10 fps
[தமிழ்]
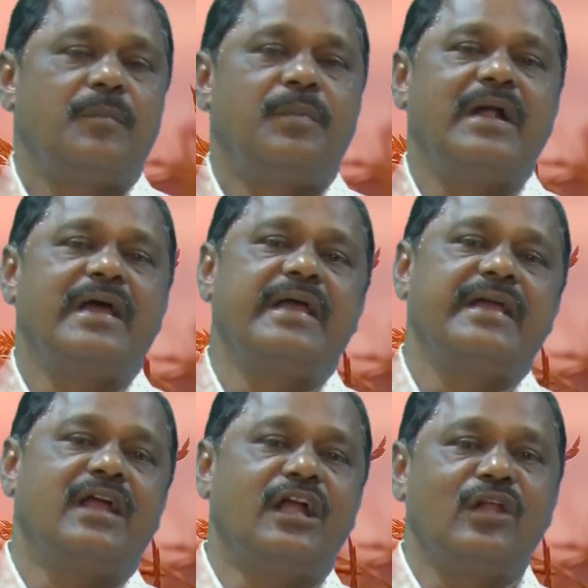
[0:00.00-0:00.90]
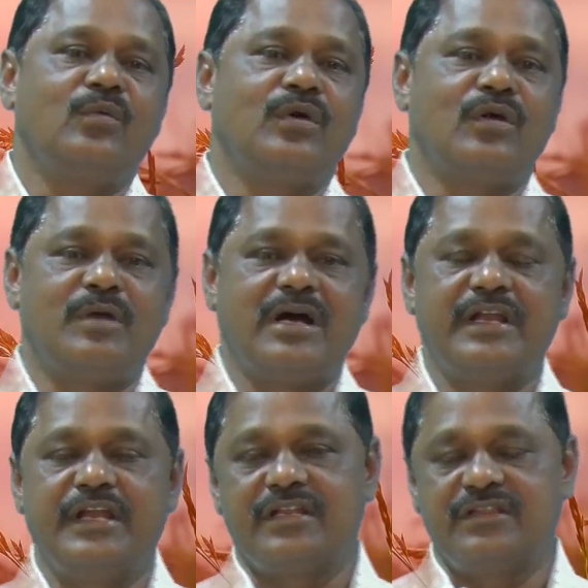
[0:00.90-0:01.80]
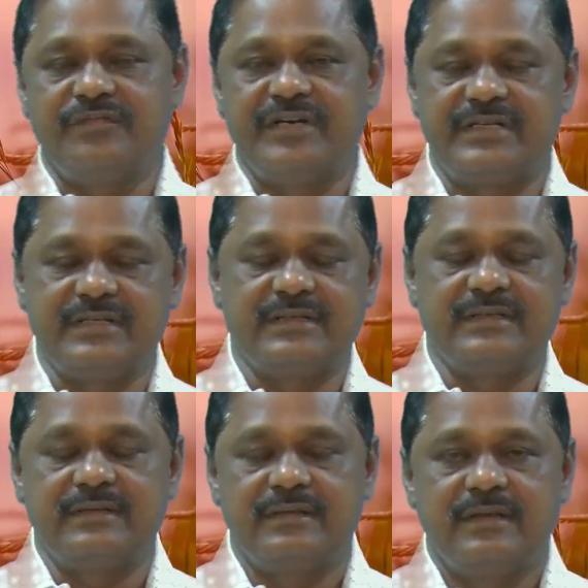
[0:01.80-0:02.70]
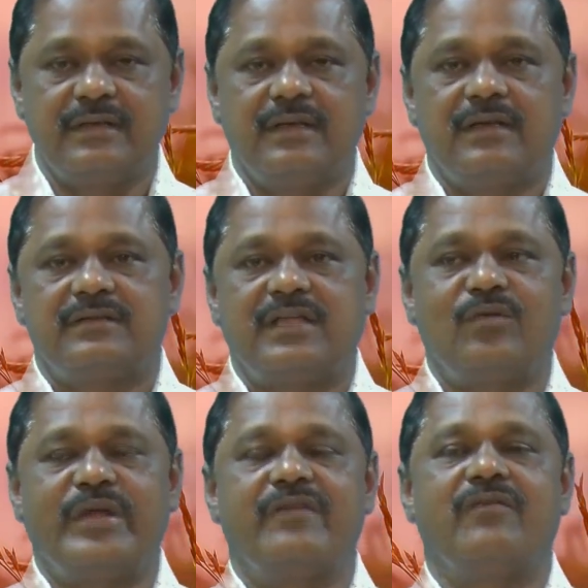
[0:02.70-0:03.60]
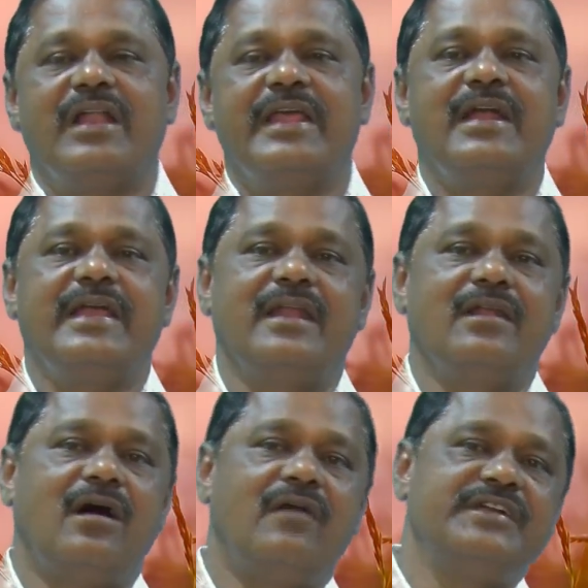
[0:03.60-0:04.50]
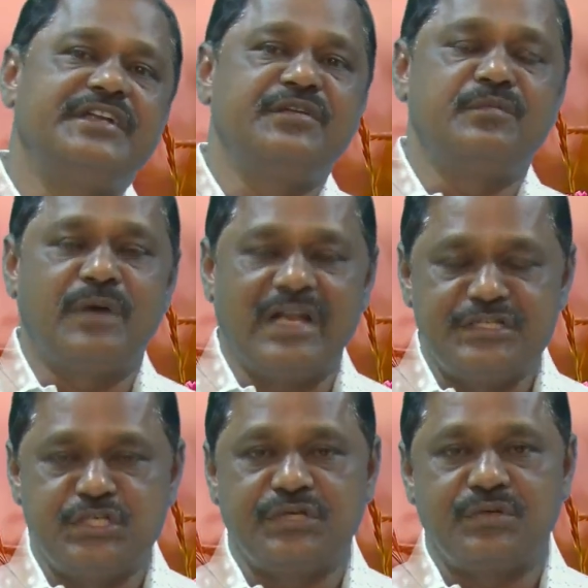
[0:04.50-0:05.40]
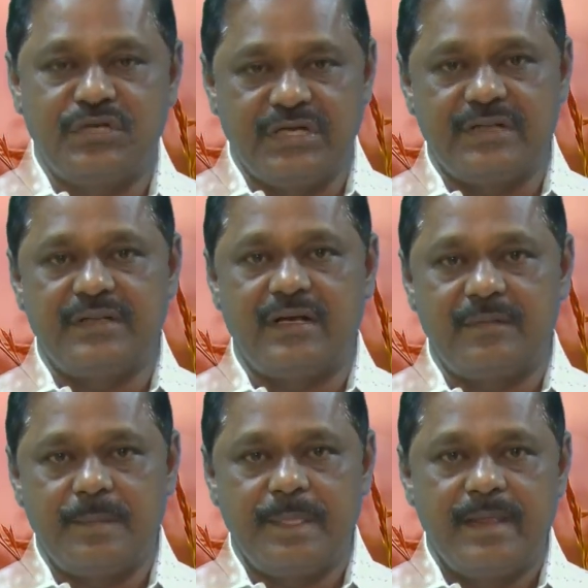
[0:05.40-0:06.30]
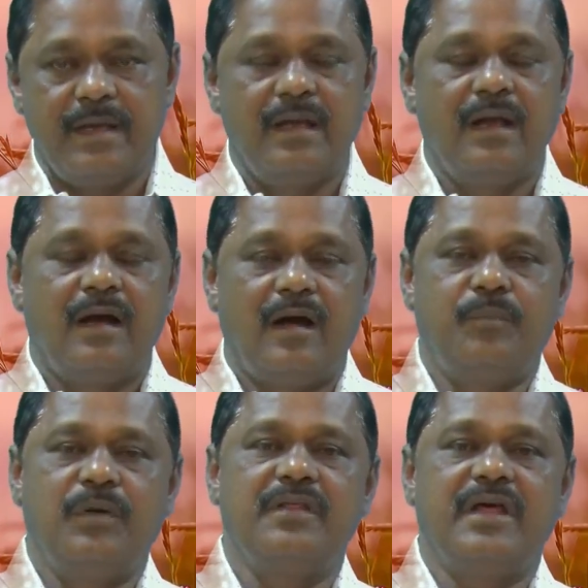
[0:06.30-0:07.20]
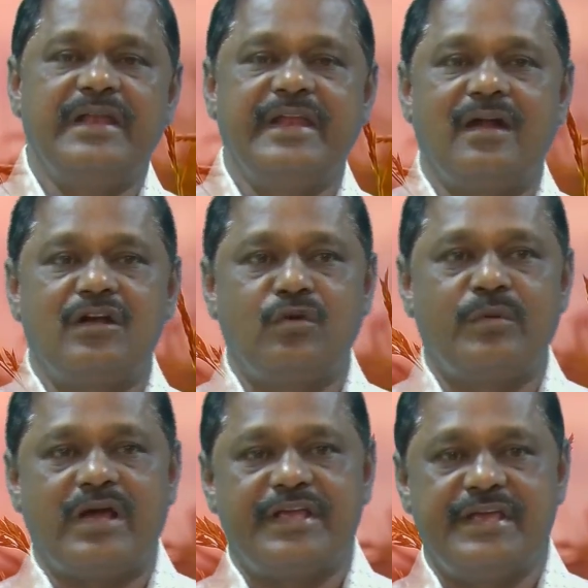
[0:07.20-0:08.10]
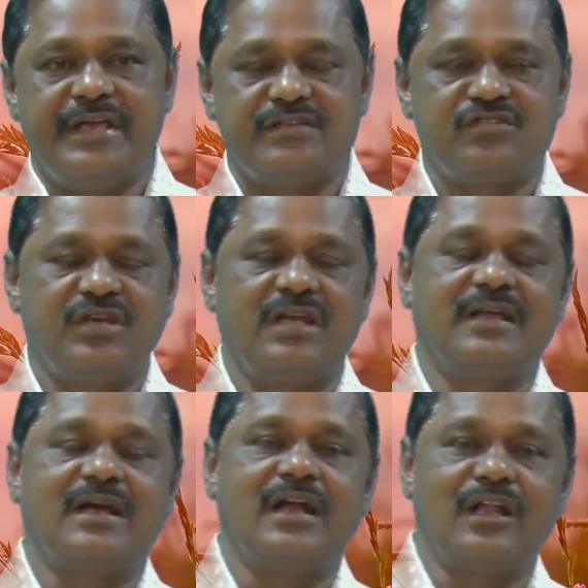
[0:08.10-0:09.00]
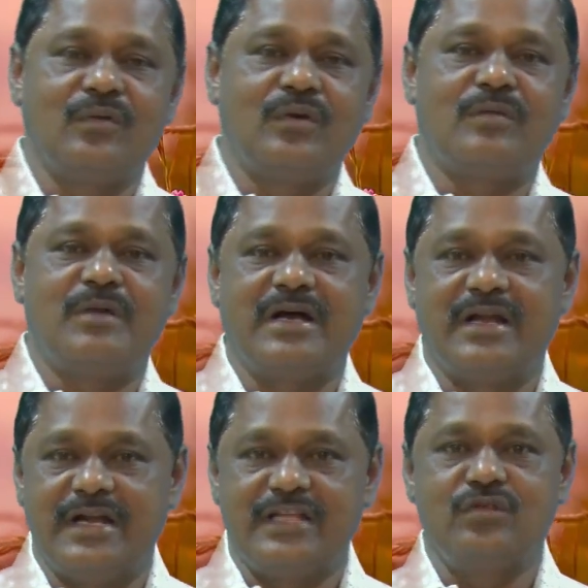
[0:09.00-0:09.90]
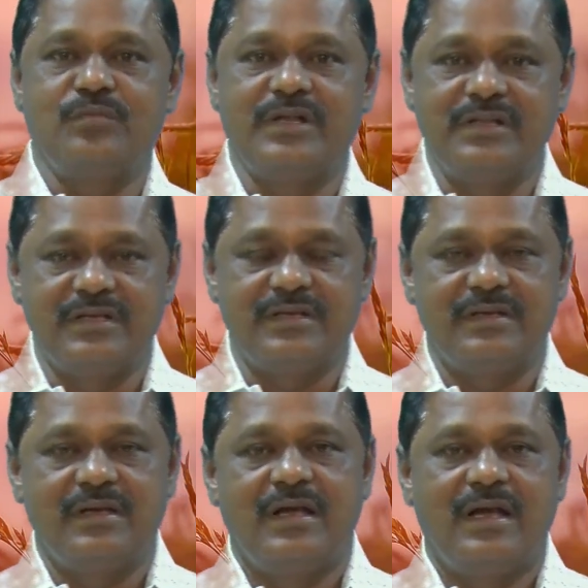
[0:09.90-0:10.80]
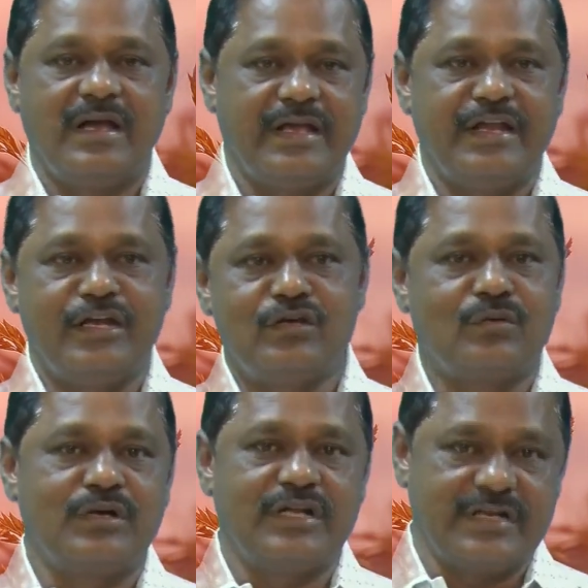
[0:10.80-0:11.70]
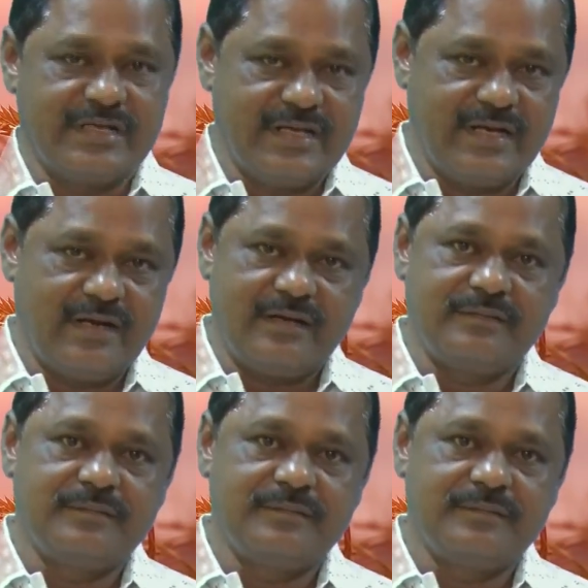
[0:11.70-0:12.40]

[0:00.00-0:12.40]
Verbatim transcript: படகை கடல் ஓரமாக நிறுத்திவிட்டு தன்னுடைய வலைகளை எல்லாவற்றையும் அலசி கொண்டிருந்தான் அப்பொழுதுதான் என் ஆண்டவராகிய இயேசு அந்த கடலோரமாக நடந்து வந்து அங்கே நின்று கொண்டு இருக்கிறார்